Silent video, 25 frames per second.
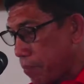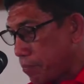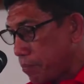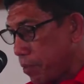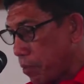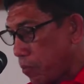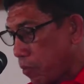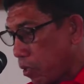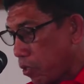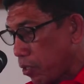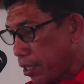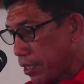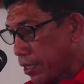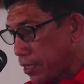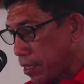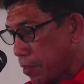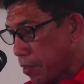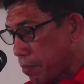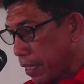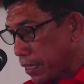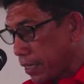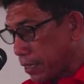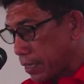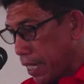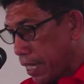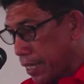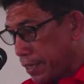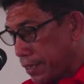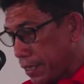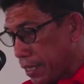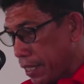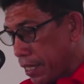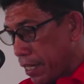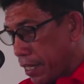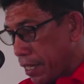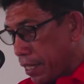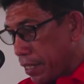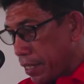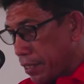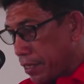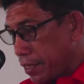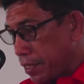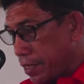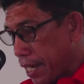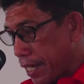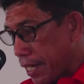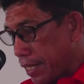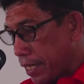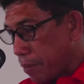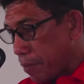namun sempat tertunda akibat
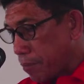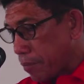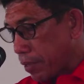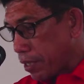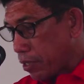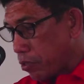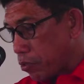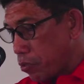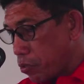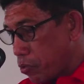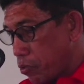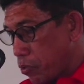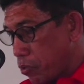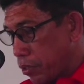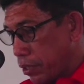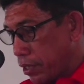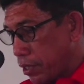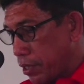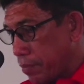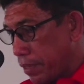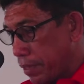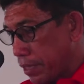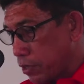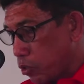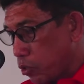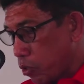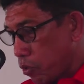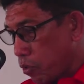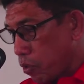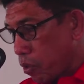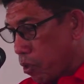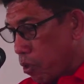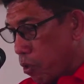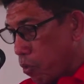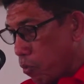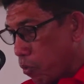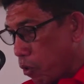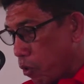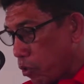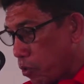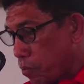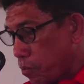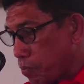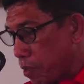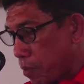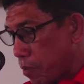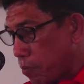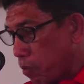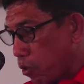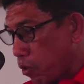pandemi COVID-19. Ia
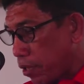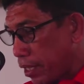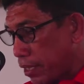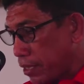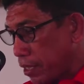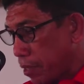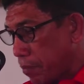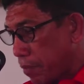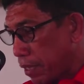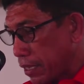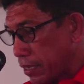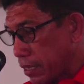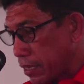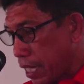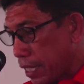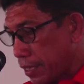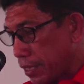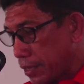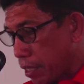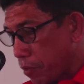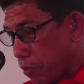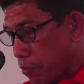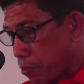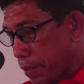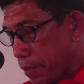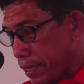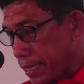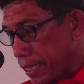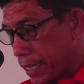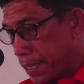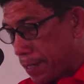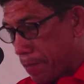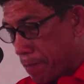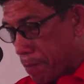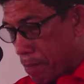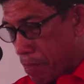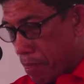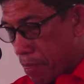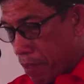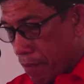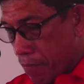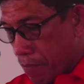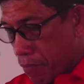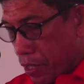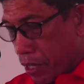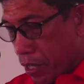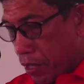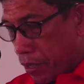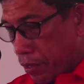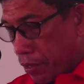mengungkap, FPK adalah ruang
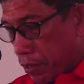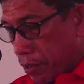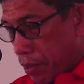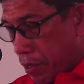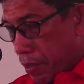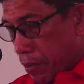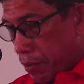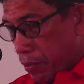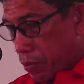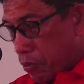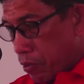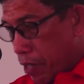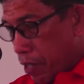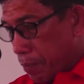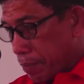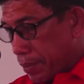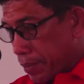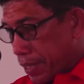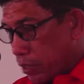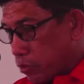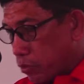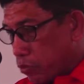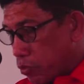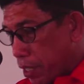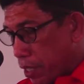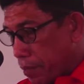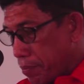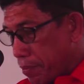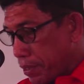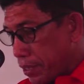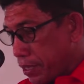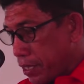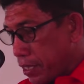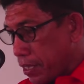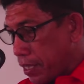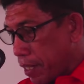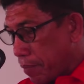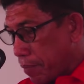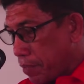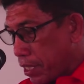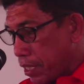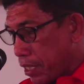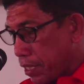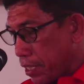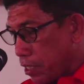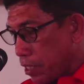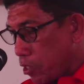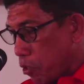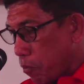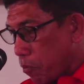setara bagi seluruh pihak untuk melihat
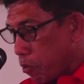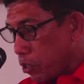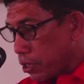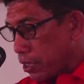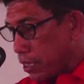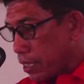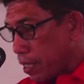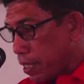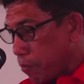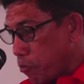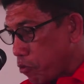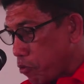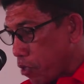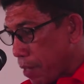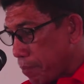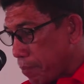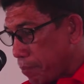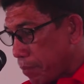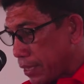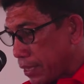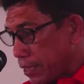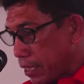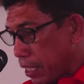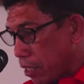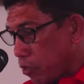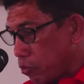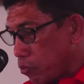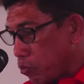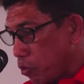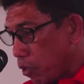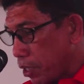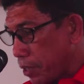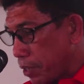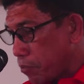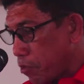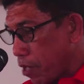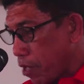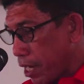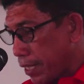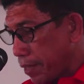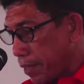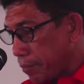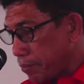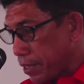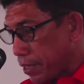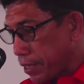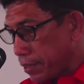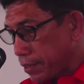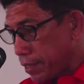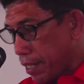kondisi politik, sosial, dan
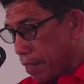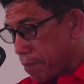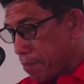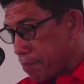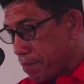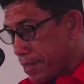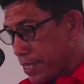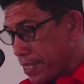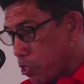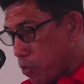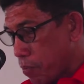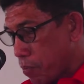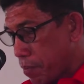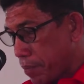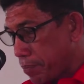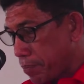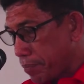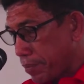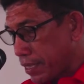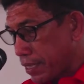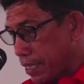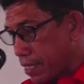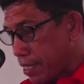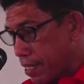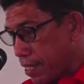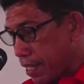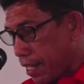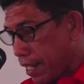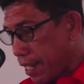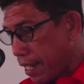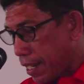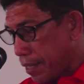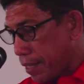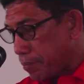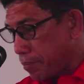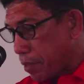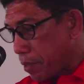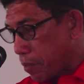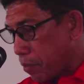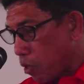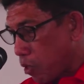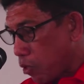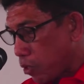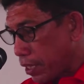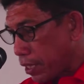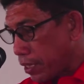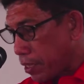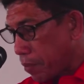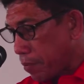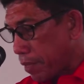konflik di daerah. Ia berharap
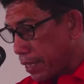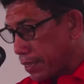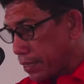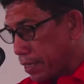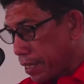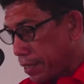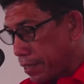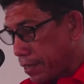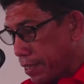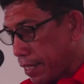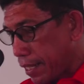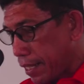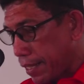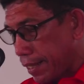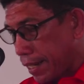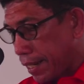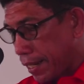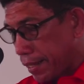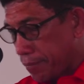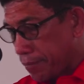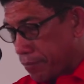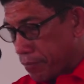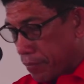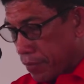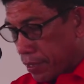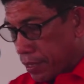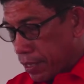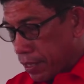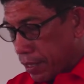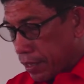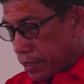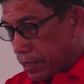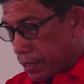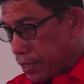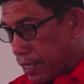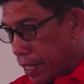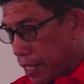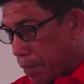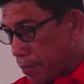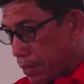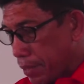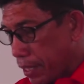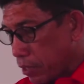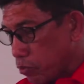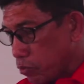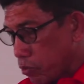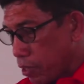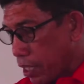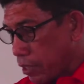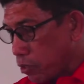melalui FPK dapat menyatukan
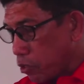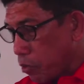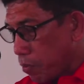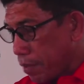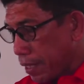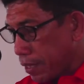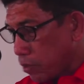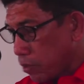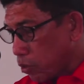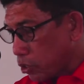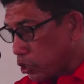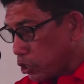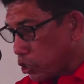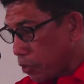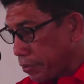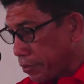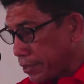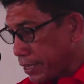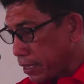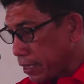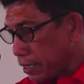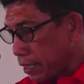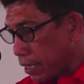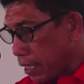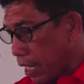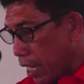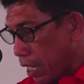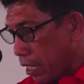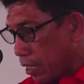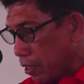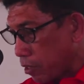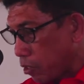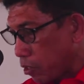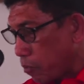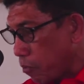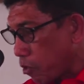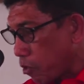persepsi dan menjadi wadah